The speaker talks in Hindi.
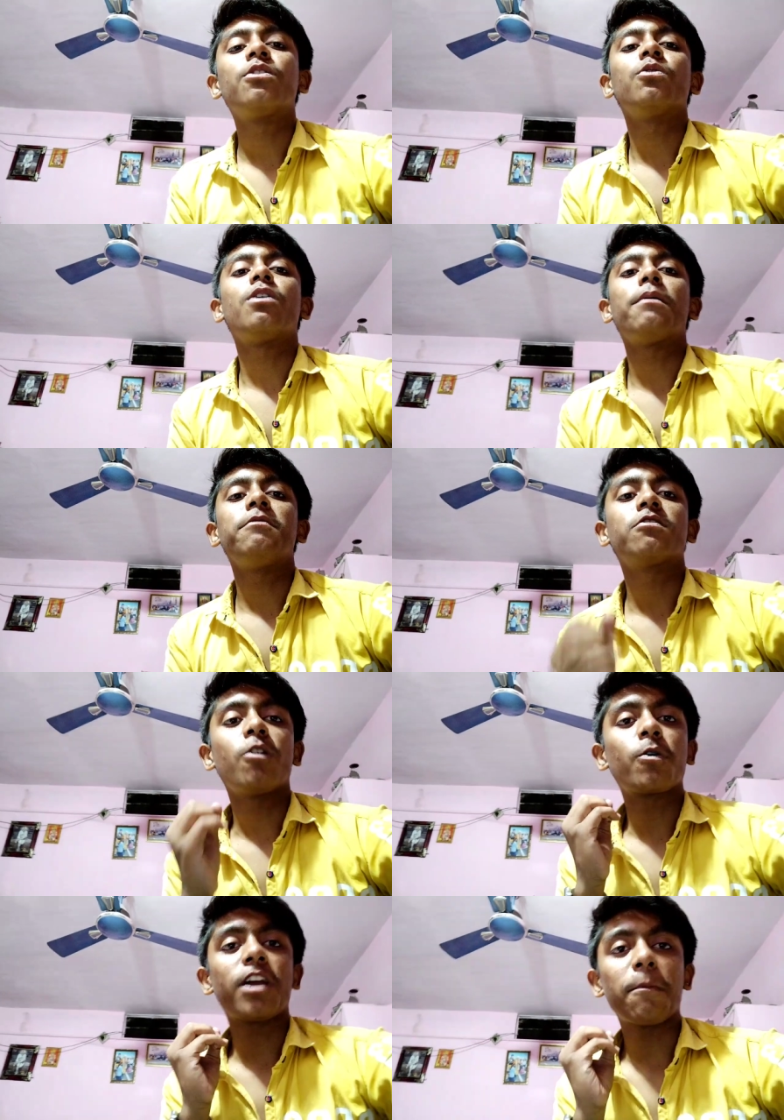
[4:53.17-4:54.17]
तो अब इस
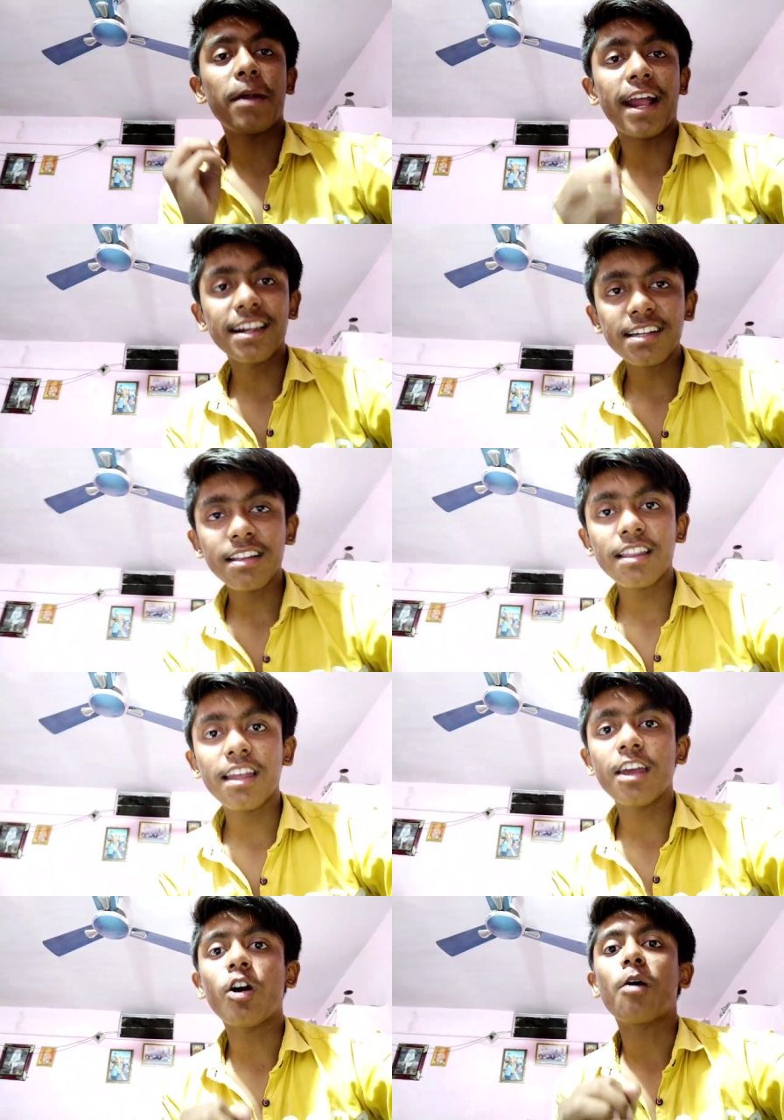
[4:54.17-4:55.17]
ब्लॉग को यहीं पे एंड करते
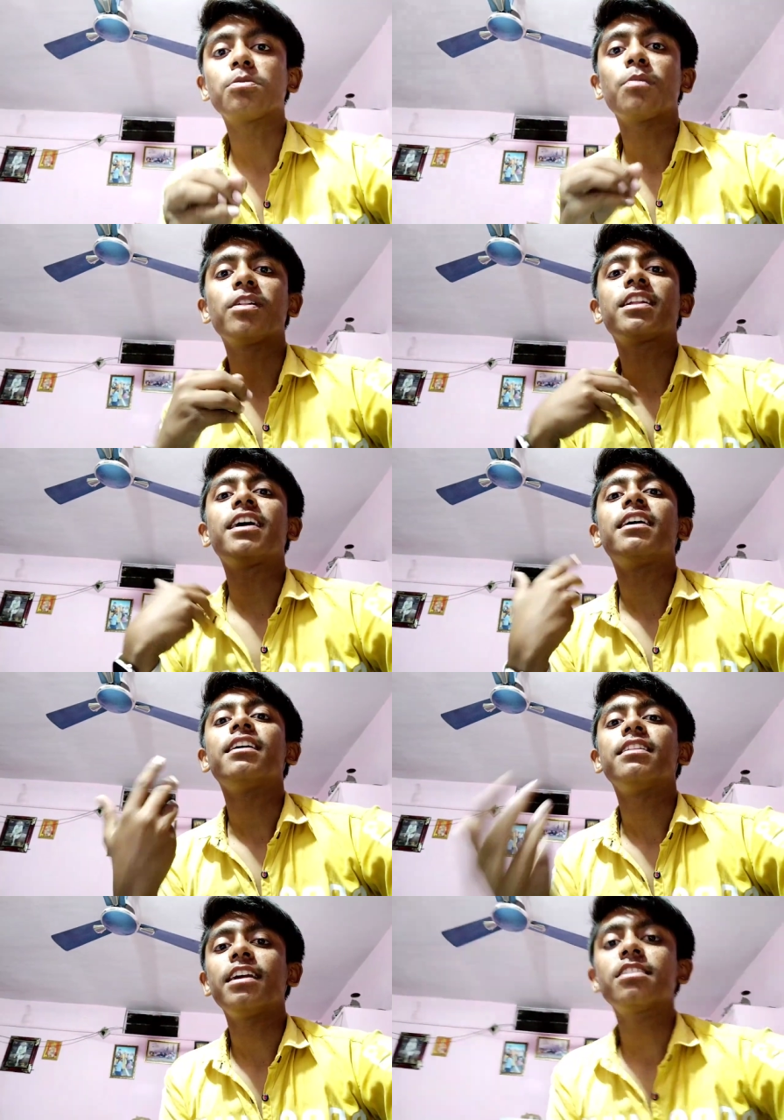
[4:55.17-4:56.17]
हैं आपसे मिलते
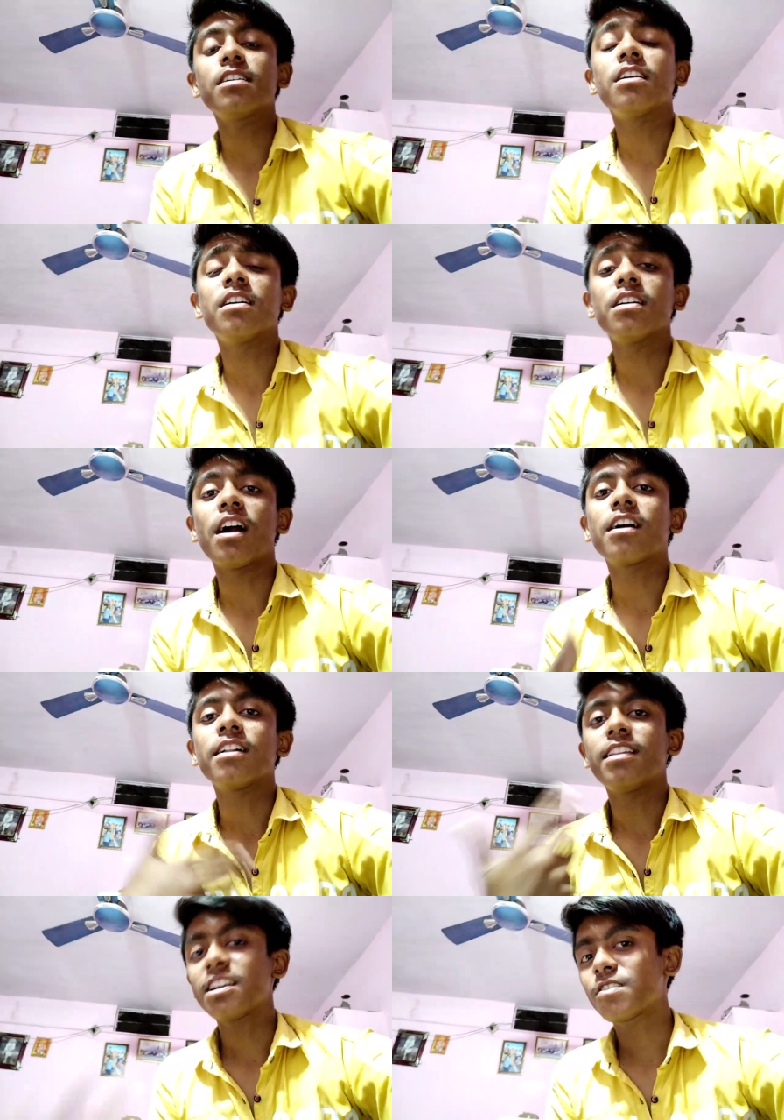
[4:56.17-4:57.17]
हैं
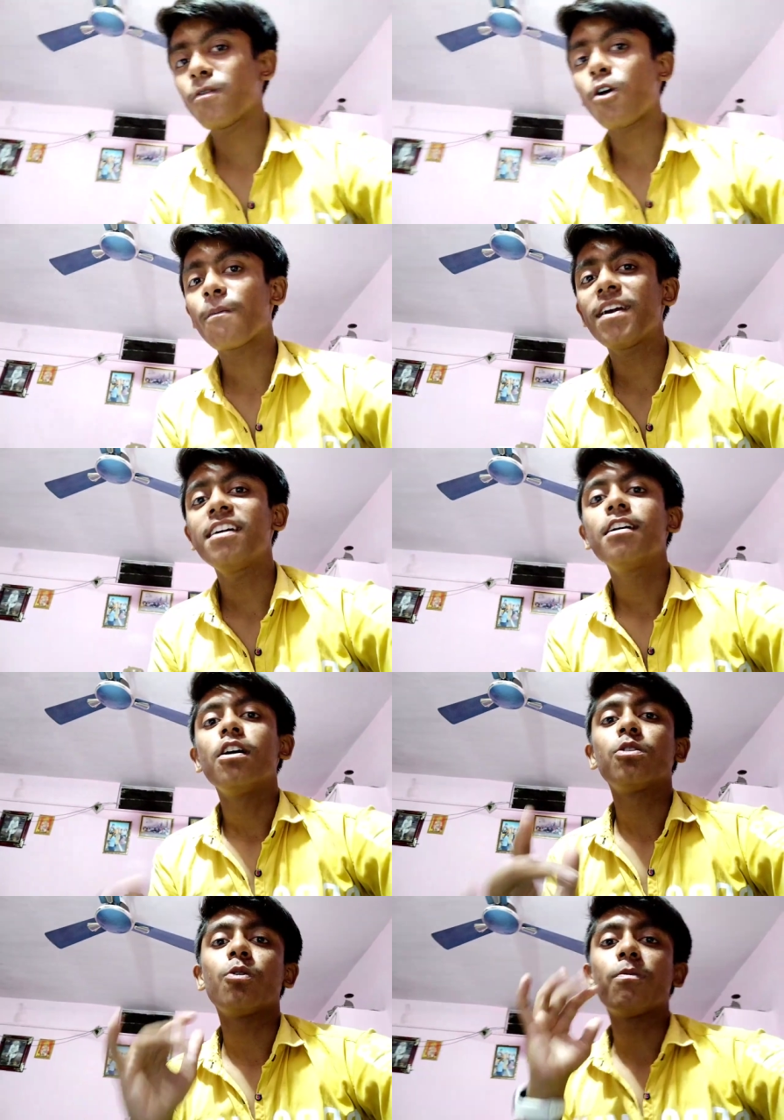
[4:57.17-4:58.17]
नेक्स्ट नेक्स्ट ब्लॉग में
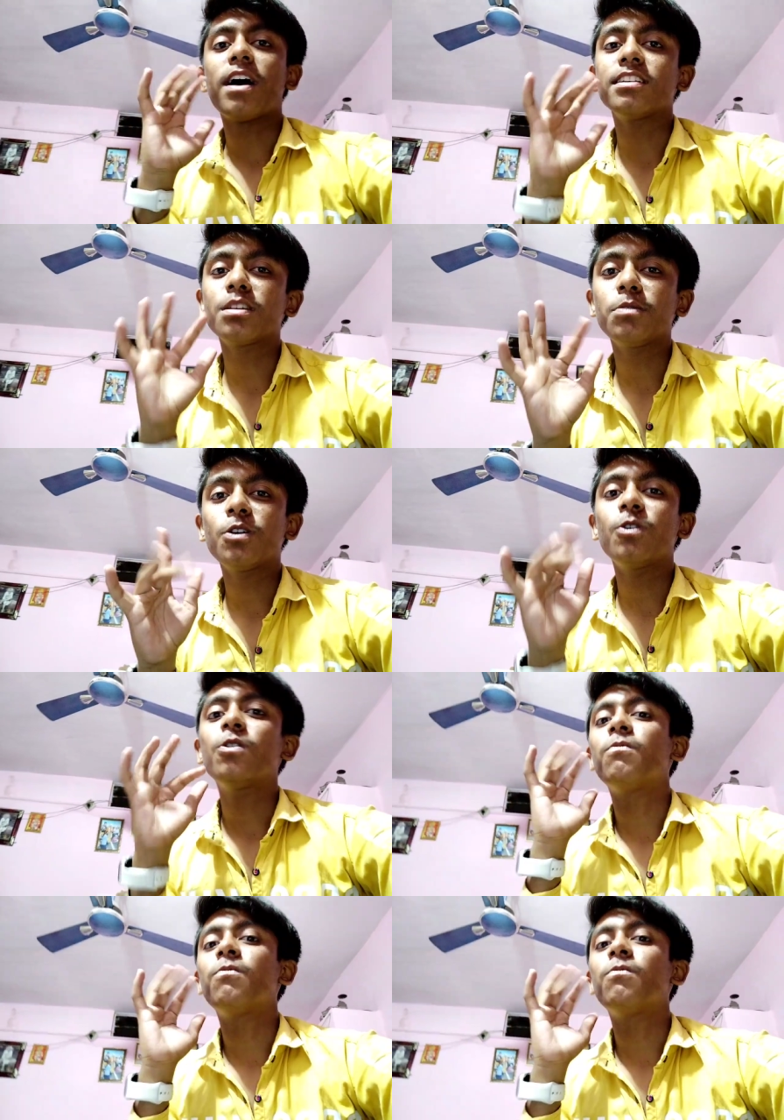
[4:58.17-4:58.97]
तो बाय सभी को